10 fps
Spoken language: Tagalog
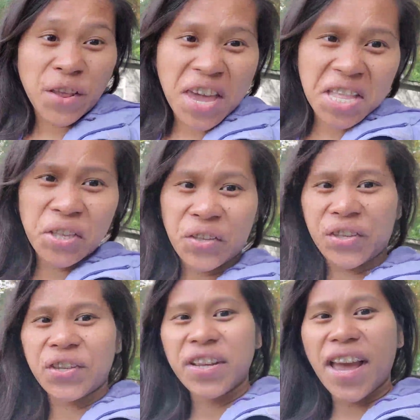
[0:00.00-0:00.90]
friends,
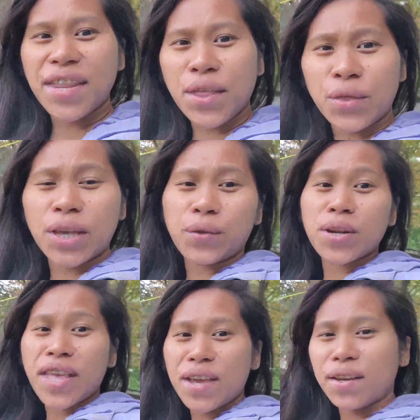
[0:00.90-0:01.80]
ayan, nandito na
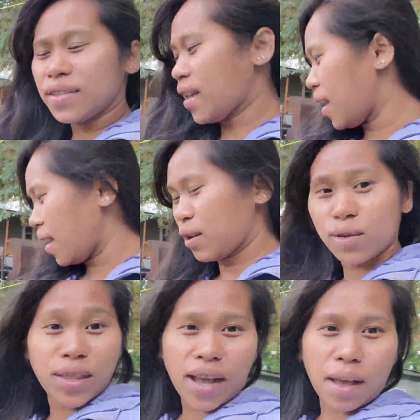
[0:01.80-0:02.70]
tayo ngayon sa
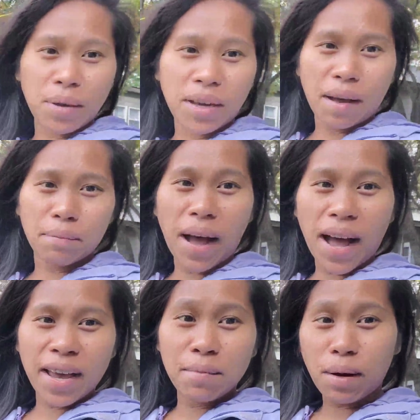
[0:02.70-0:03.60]
likod ng aming ah,
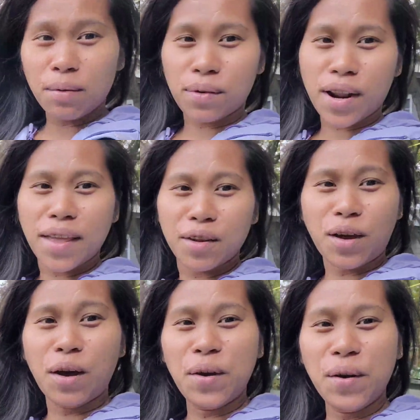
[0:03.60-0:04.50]
bahay bakuran. Ano
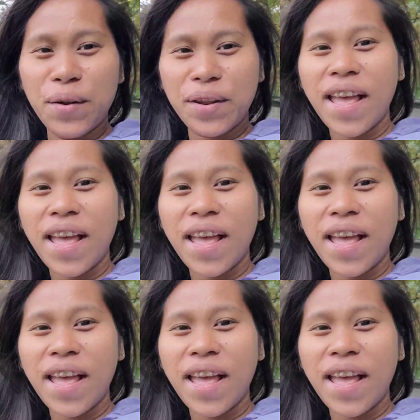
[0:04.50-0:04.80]
daw yun?